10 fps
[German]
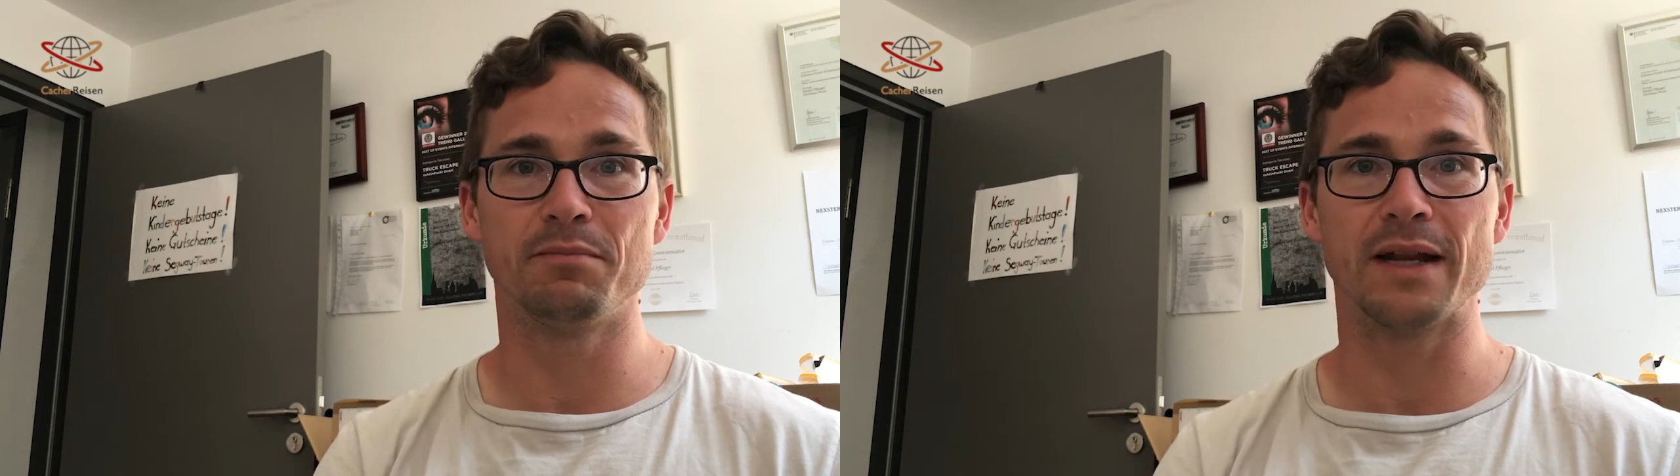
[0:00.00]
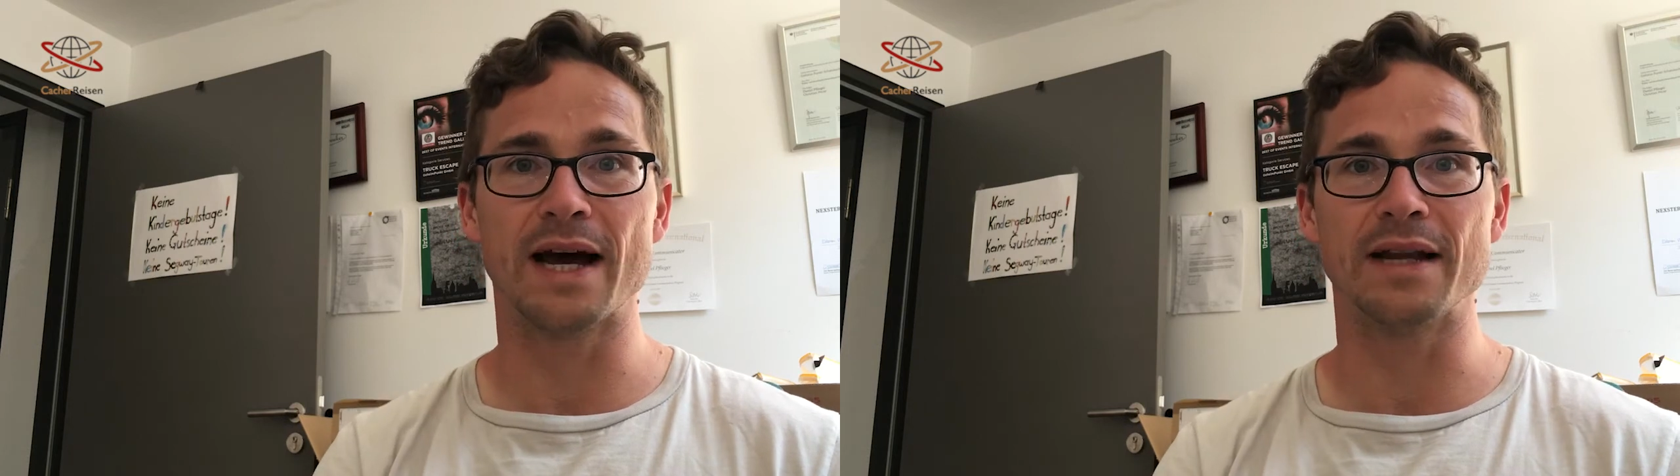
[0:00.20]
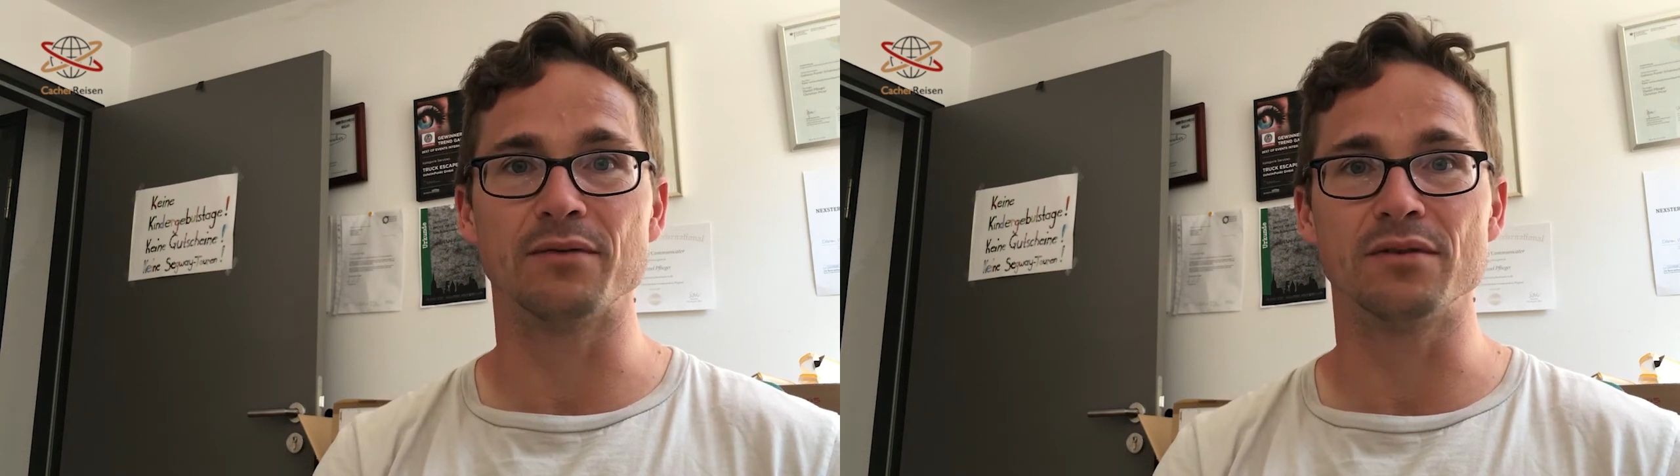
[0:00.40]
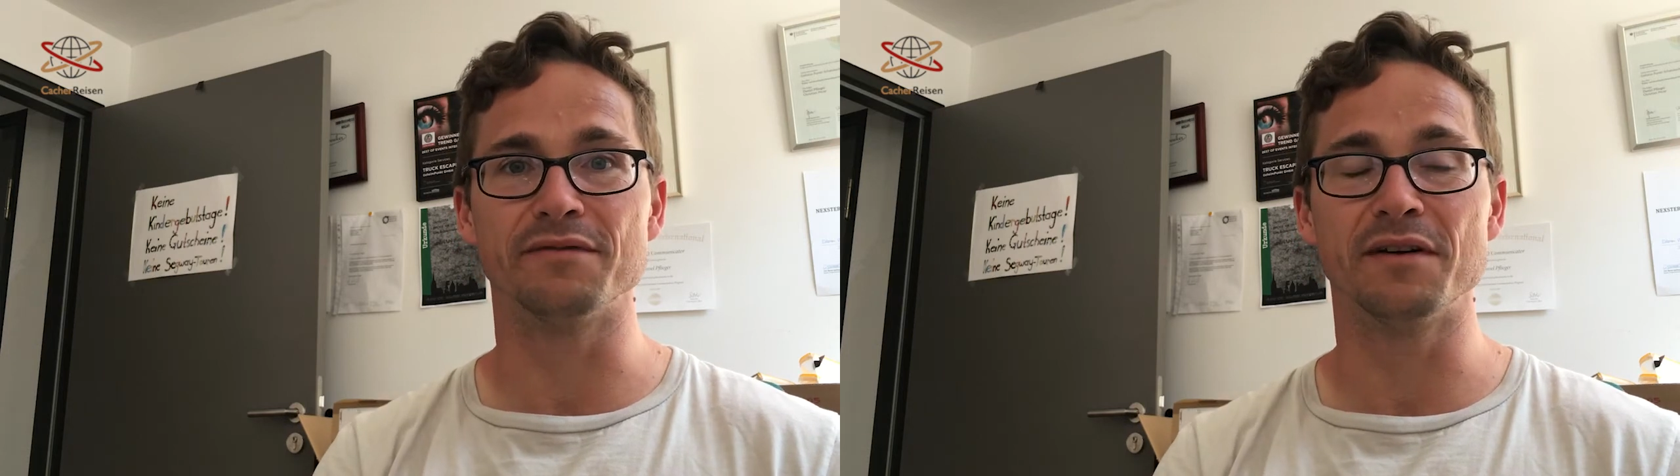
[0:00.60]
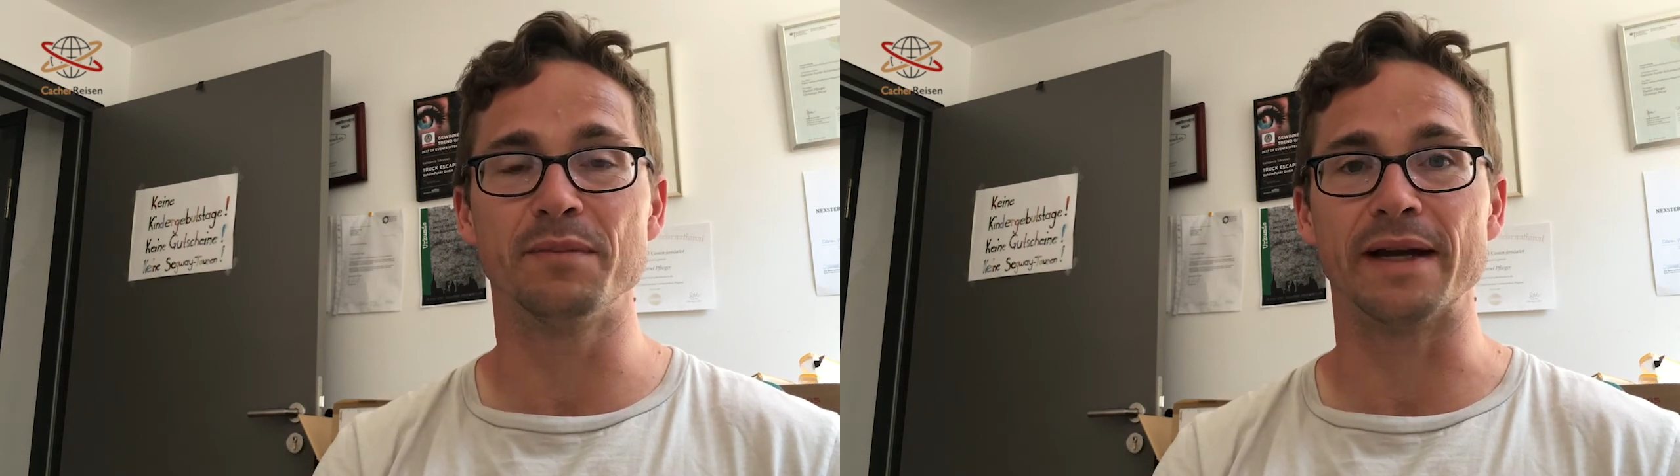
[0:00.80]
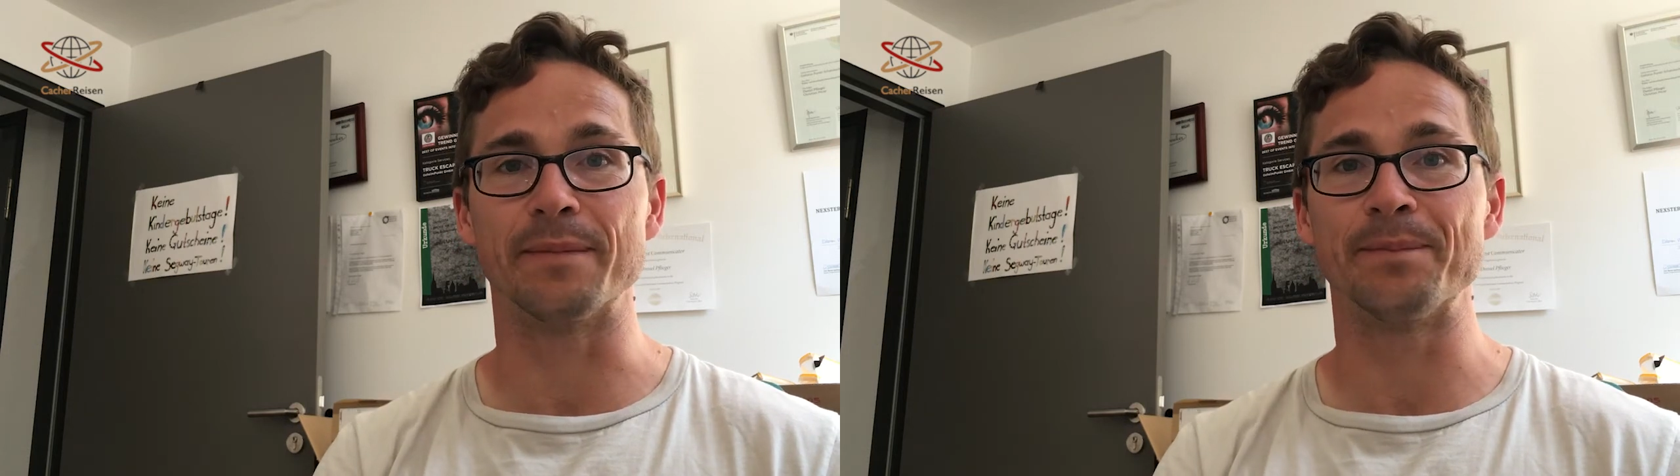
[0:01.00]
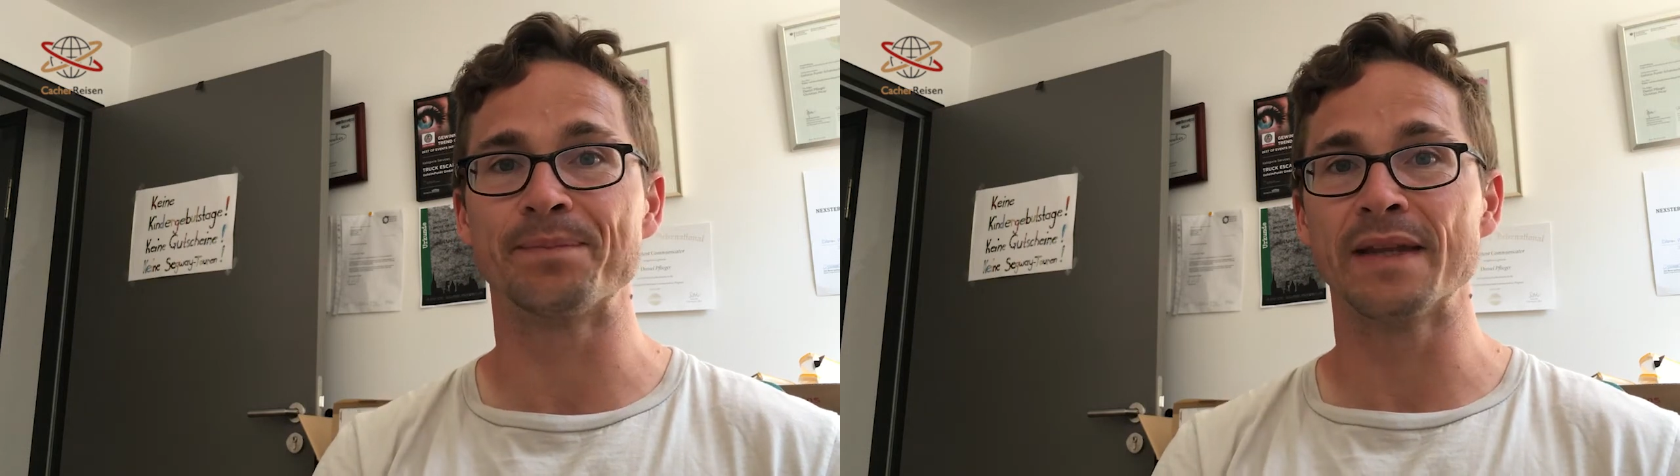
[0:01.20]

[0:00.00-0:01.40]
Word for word: planen und zu verbringen.